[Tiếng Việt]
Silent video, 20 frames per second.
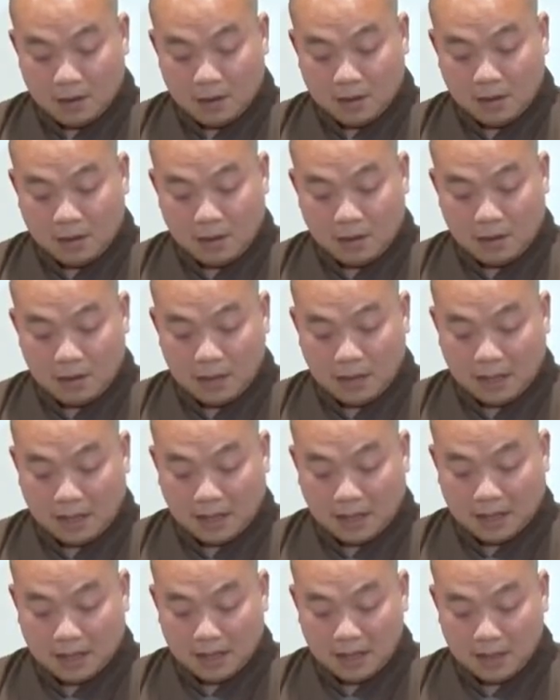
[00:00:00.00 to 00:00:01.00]
Đó
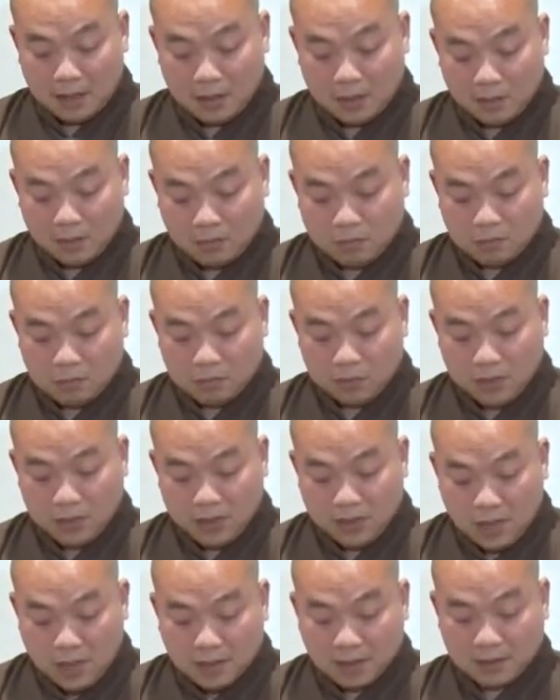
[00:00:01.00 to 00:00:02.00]
là cái xúc thứ
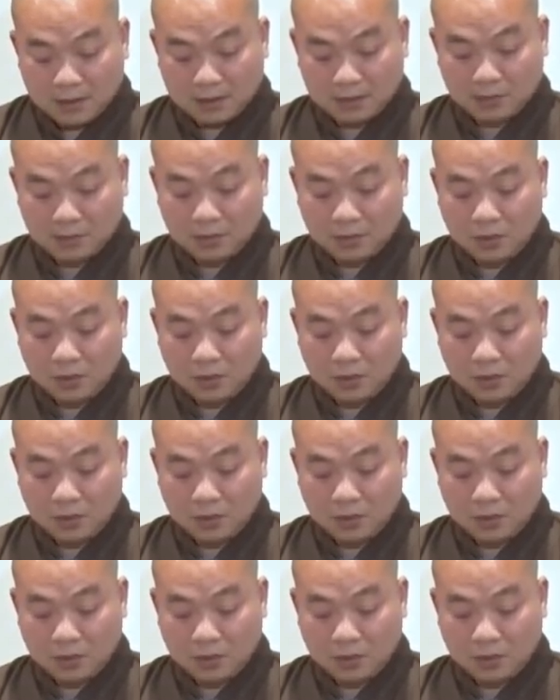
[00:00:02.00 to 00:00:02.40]
nhất á,